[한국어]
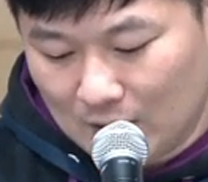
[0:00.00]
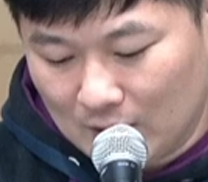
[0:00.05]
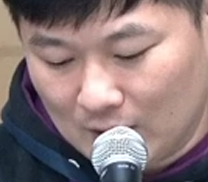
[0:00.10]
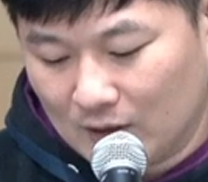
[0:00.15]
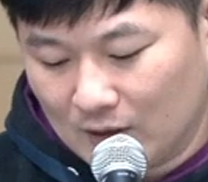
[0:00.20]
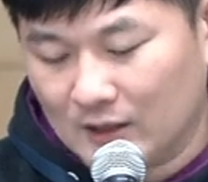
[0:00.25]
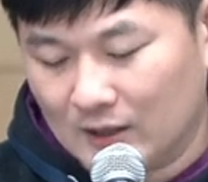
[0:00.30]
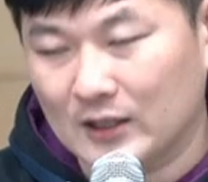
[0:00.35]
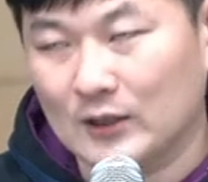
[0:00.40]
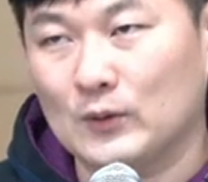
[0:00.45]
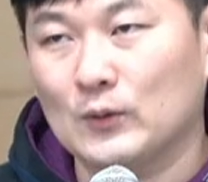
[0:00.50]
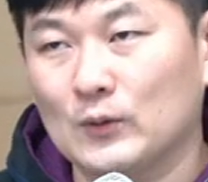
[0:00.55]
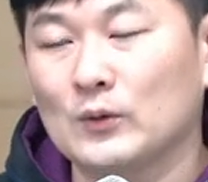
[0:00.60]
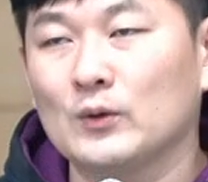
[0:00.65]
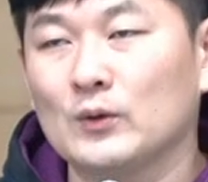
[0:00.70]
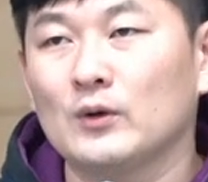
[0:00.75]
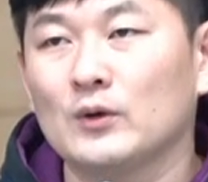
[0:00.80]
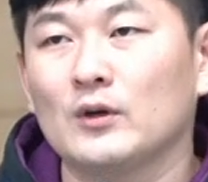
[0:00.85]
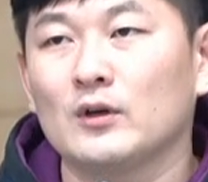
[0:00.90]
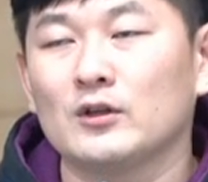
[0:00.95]
그리고
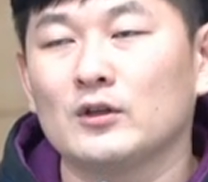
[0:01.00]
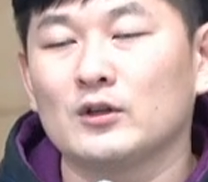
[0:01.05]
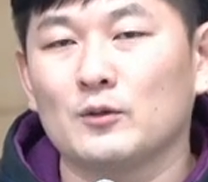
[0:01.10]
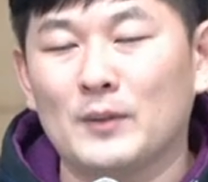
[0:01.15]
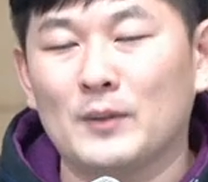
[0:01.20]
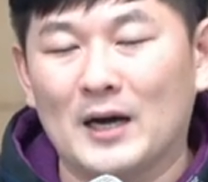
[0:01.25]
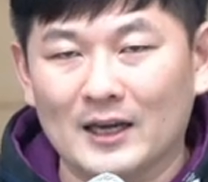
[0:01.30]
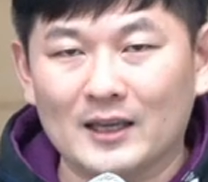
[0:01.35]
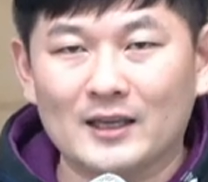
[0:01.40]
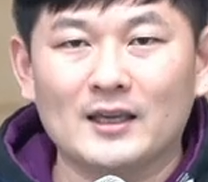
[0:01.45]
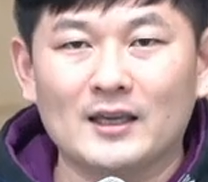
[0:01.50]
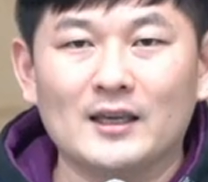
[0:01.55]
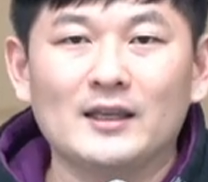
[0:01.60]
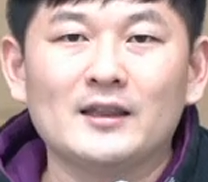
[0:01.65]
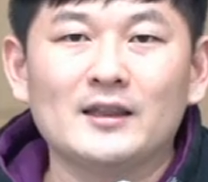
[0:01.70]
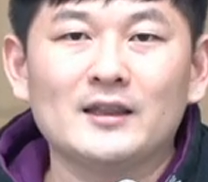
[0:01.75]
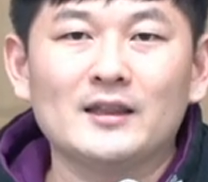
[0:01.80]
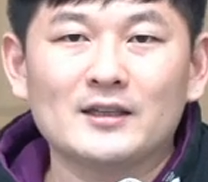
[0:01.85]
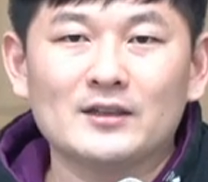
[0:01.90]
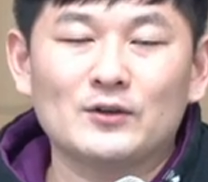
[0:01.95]
또 바뀐
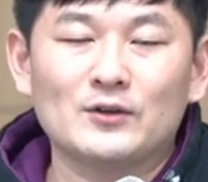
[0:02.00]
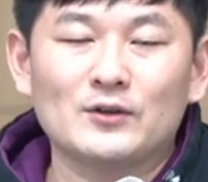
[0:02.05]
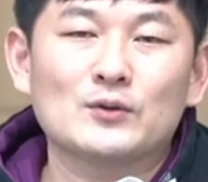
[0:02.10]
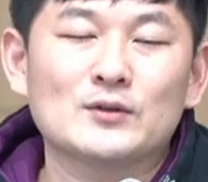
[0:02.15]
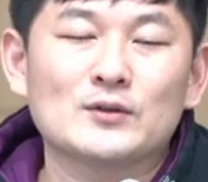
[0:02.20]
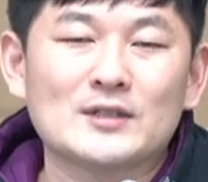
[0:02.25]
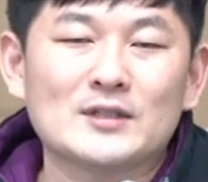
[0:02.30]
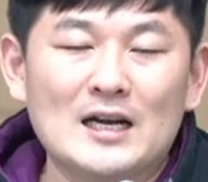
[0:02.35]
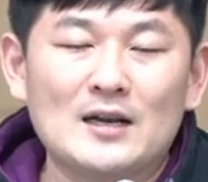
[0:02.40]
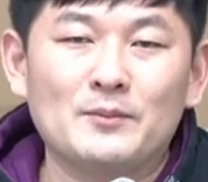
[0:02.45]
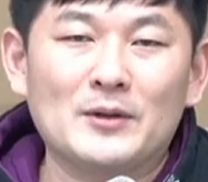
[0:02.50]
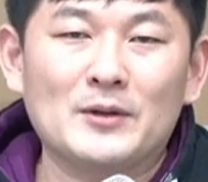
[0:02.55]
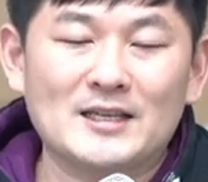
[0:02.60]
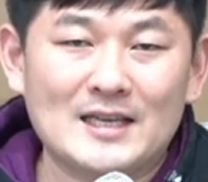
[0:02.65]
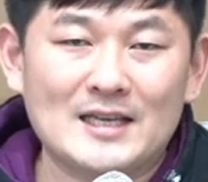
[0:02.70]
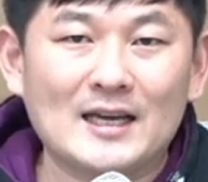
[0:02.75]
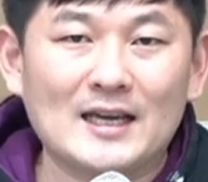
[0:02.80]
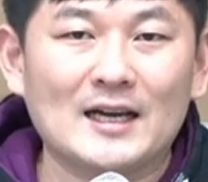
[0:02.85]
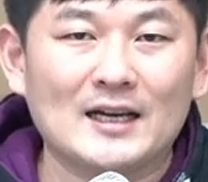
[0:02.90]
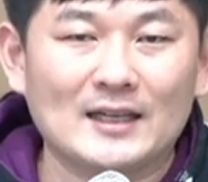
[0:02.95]
그런 또 삶의
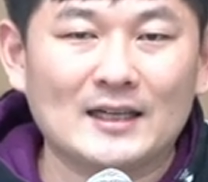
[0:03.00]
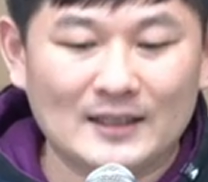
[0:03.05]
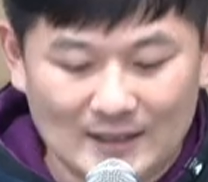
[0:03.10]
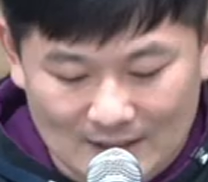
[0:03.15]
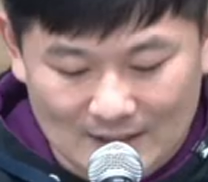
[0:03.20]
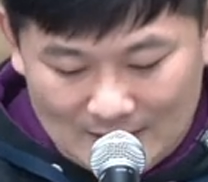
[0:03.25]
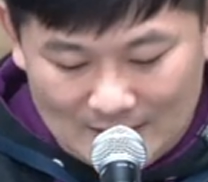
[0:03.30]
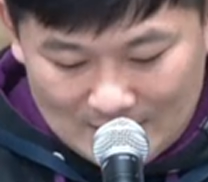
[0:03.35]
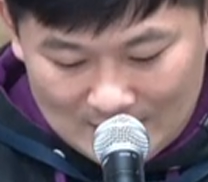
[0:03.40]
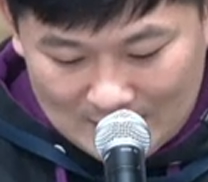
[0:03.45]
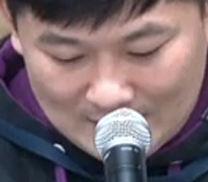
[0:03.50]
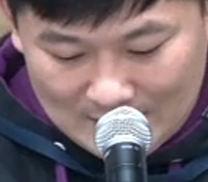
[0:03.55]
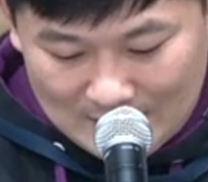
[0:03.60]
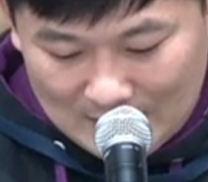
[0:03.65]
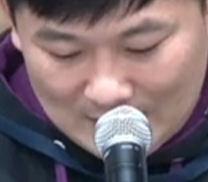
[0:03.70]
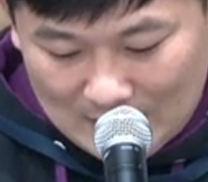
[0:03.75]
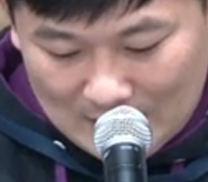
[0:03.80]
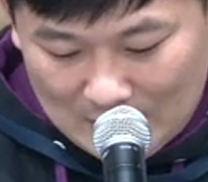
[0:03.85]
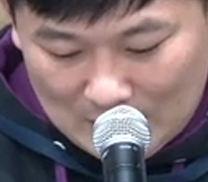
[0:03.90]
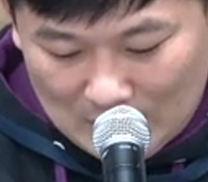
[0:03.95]
생각들
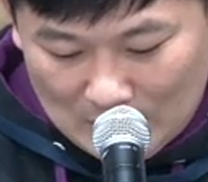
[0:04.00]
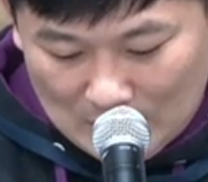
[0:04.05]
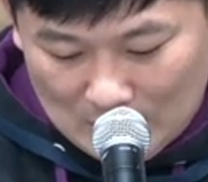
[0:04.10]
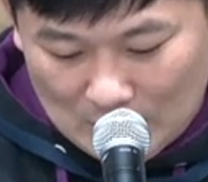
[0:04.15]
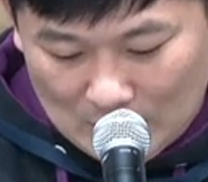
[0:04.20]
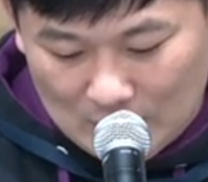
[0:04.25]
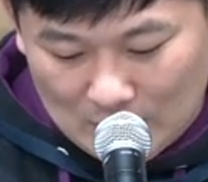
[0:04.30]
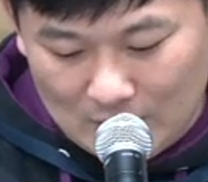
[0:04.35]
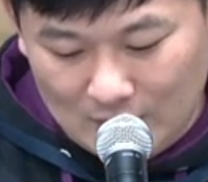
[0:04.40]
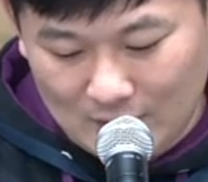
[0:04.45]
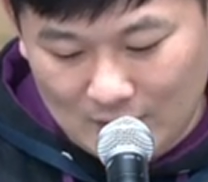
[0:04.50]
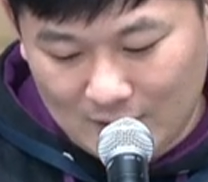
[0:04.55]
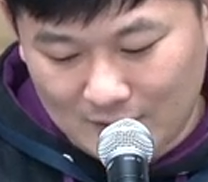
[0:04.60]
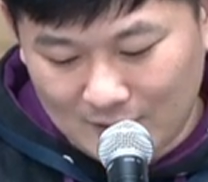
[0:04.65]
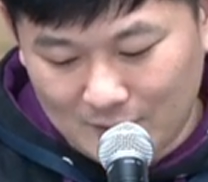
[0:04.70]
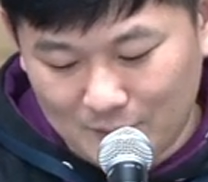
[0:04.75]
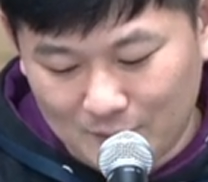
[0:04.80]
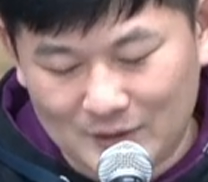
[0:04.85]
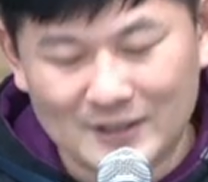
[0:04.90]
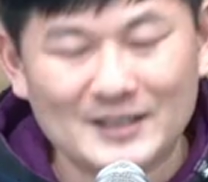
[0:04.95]
어,
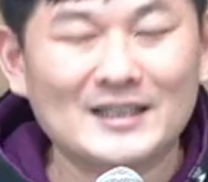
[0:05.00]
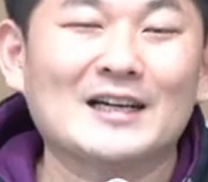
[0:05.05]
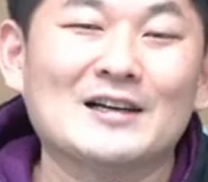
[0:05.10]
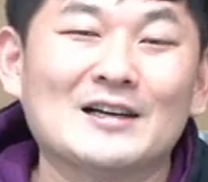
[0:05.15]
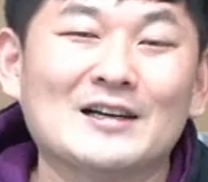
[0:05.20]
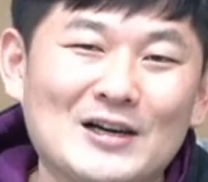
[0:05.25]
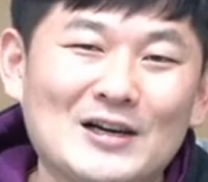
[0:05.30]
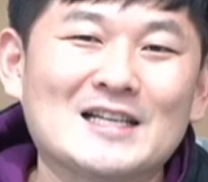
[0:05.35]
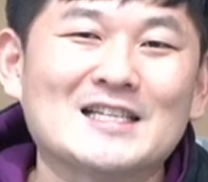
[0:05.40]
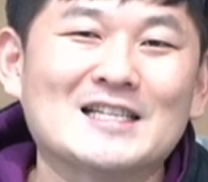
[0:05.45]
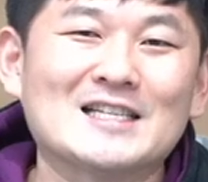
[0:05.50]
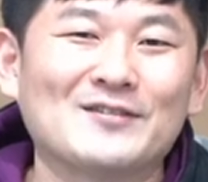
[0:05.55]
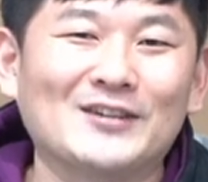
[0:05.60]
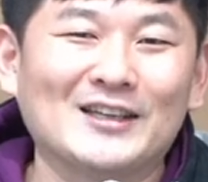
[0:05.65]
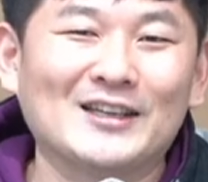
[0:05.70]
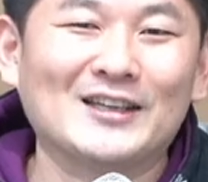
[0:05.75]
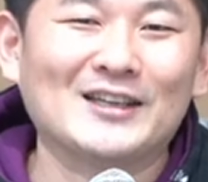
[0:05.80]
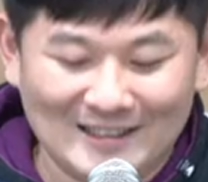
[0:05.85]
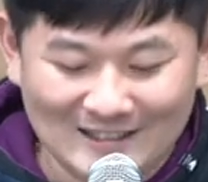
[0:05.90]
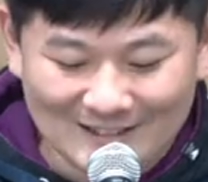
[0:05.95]
비슷할 것
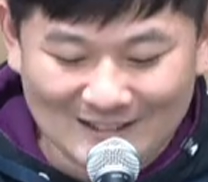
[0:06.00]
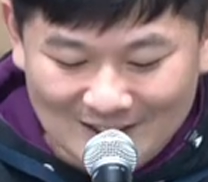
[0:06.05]
같습니다.